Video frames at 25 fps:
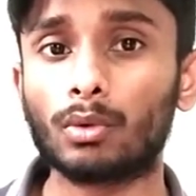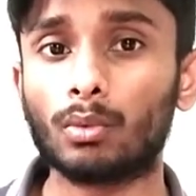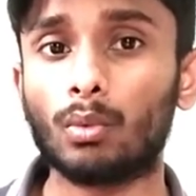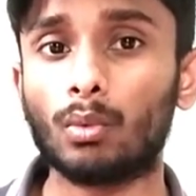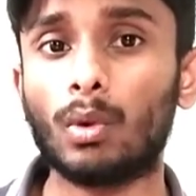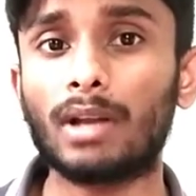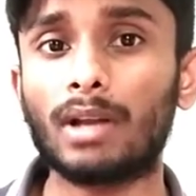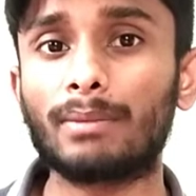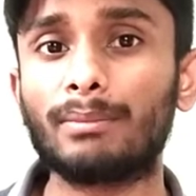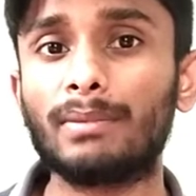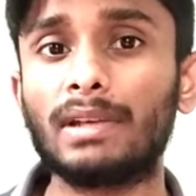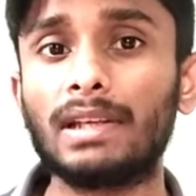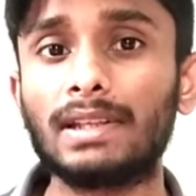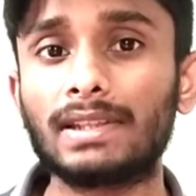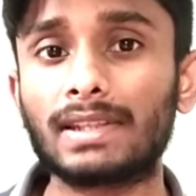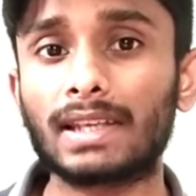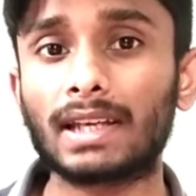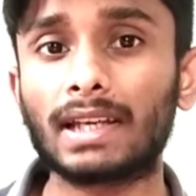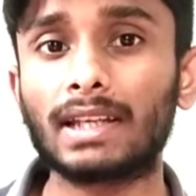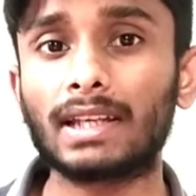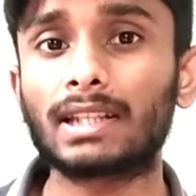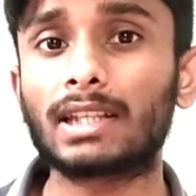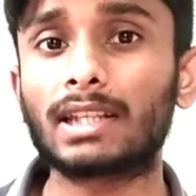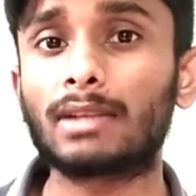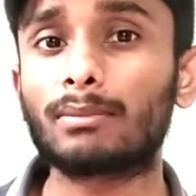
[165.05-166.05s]
ওয়ান মিলি
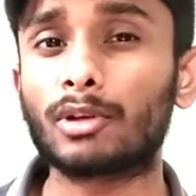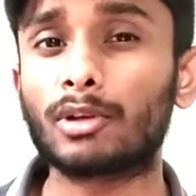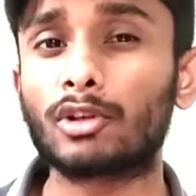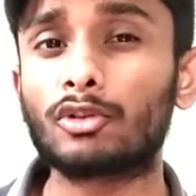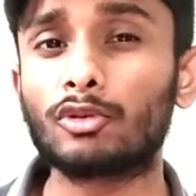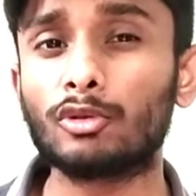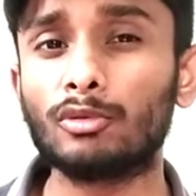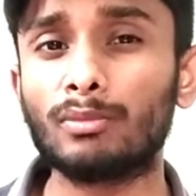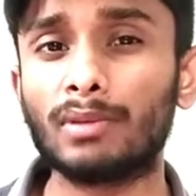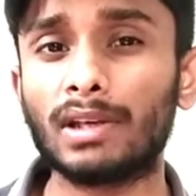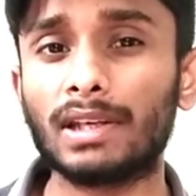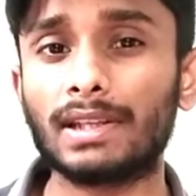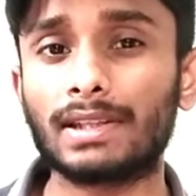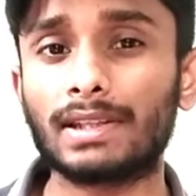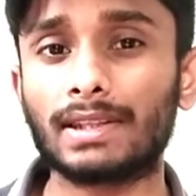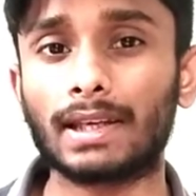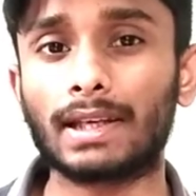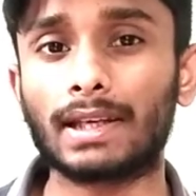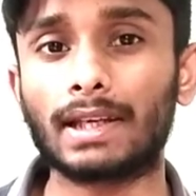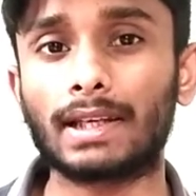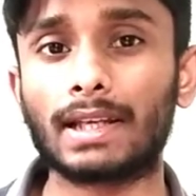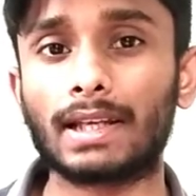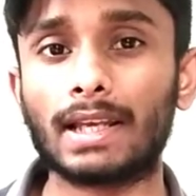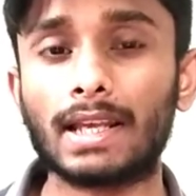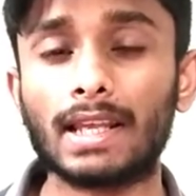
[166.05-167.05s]
সেকেন্ড কিংবা টু মিলি
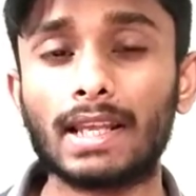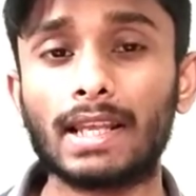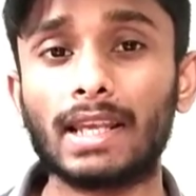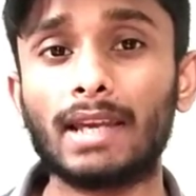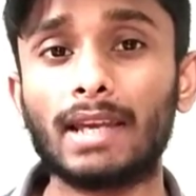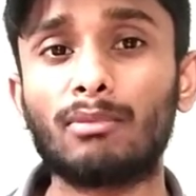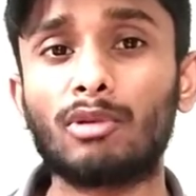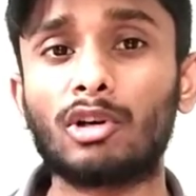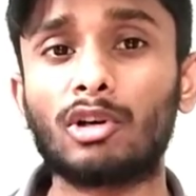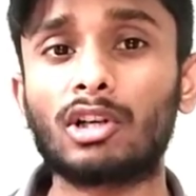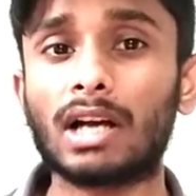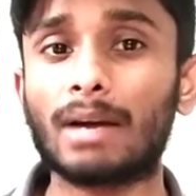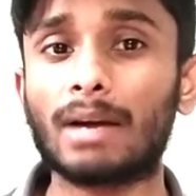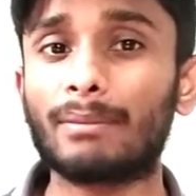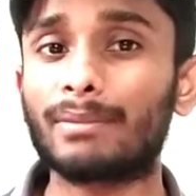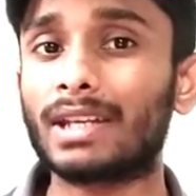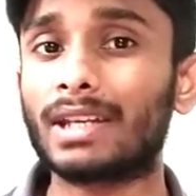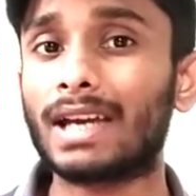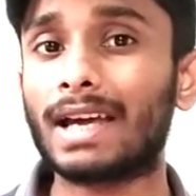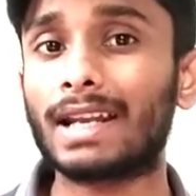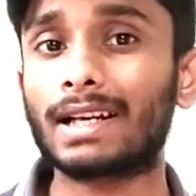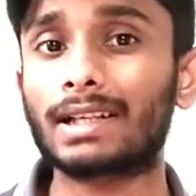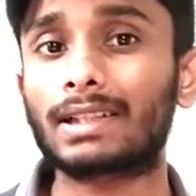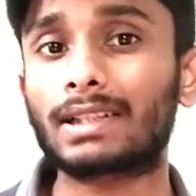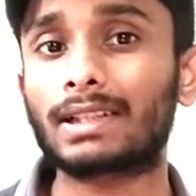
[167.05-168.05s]
সেকেন্ড এবং আপনি
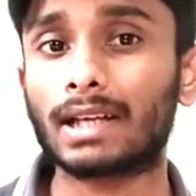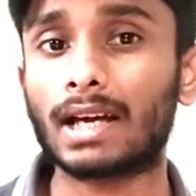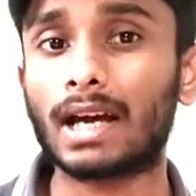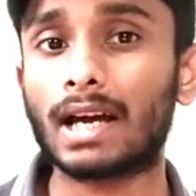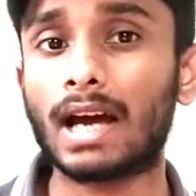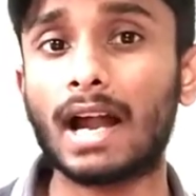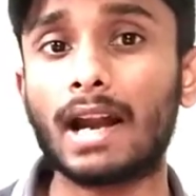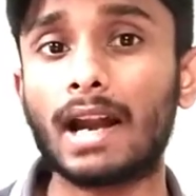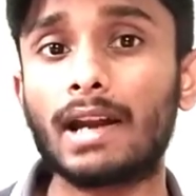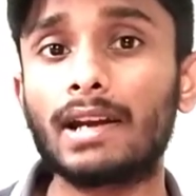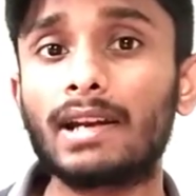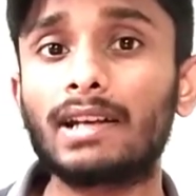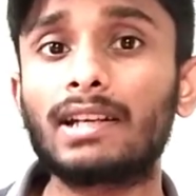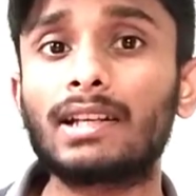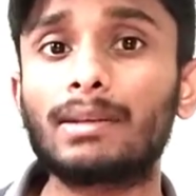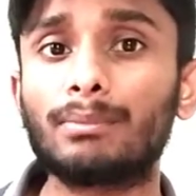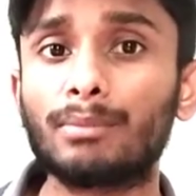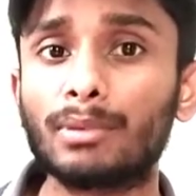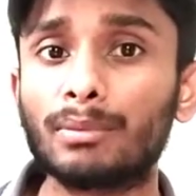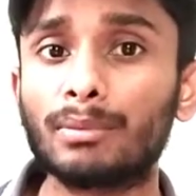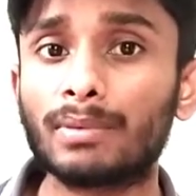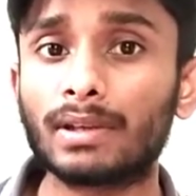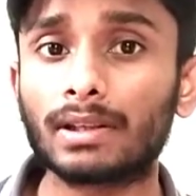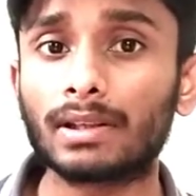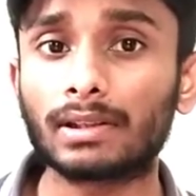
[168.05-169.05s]
আরেকটা হান্ড্রেড
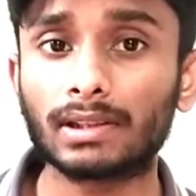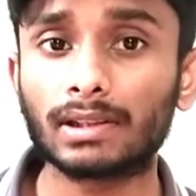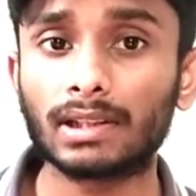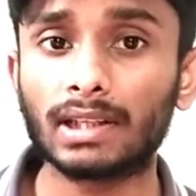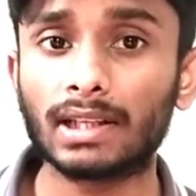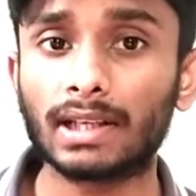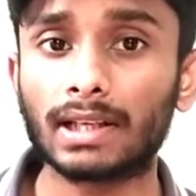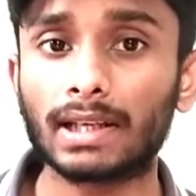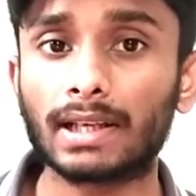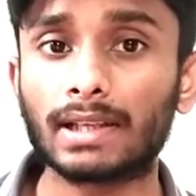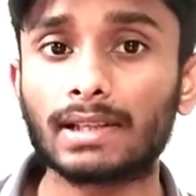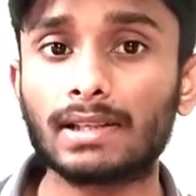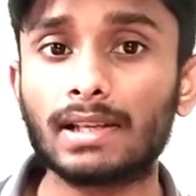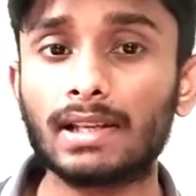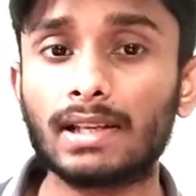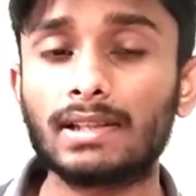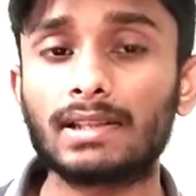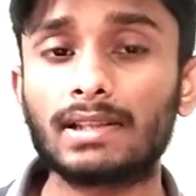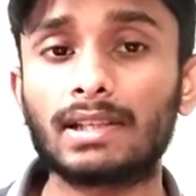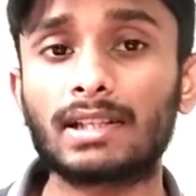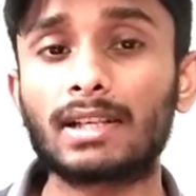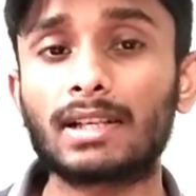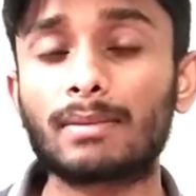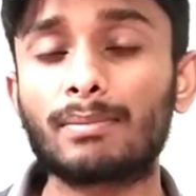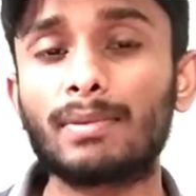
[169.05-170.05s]
এমবিপিএস নিয়ে রেখেছেন
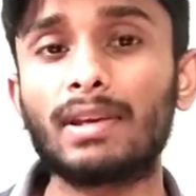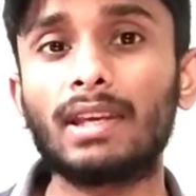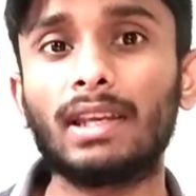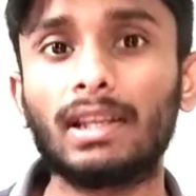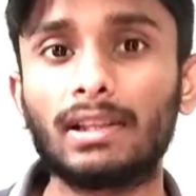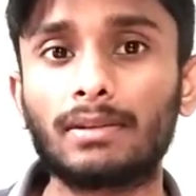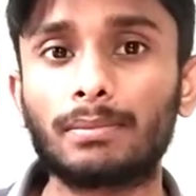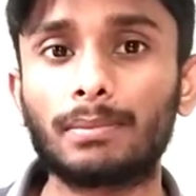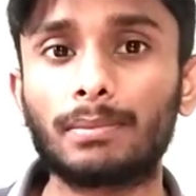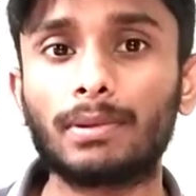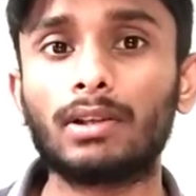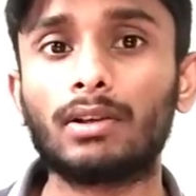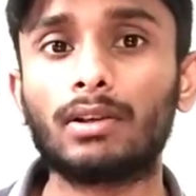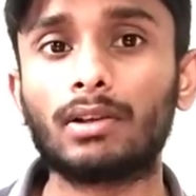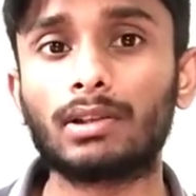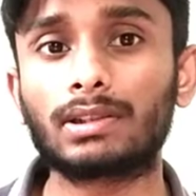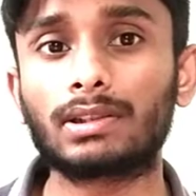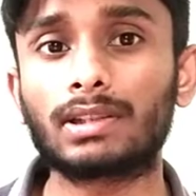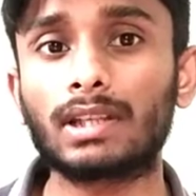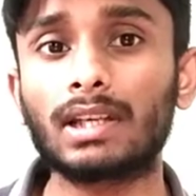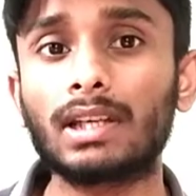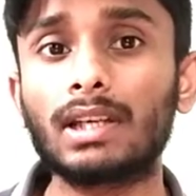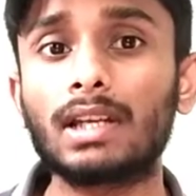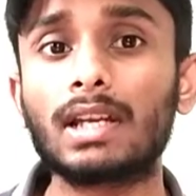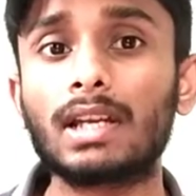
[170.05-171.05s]
যেটার পিং স্পিড
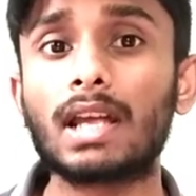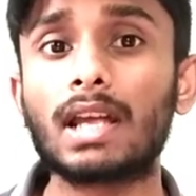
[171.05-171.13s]
হচ্ছে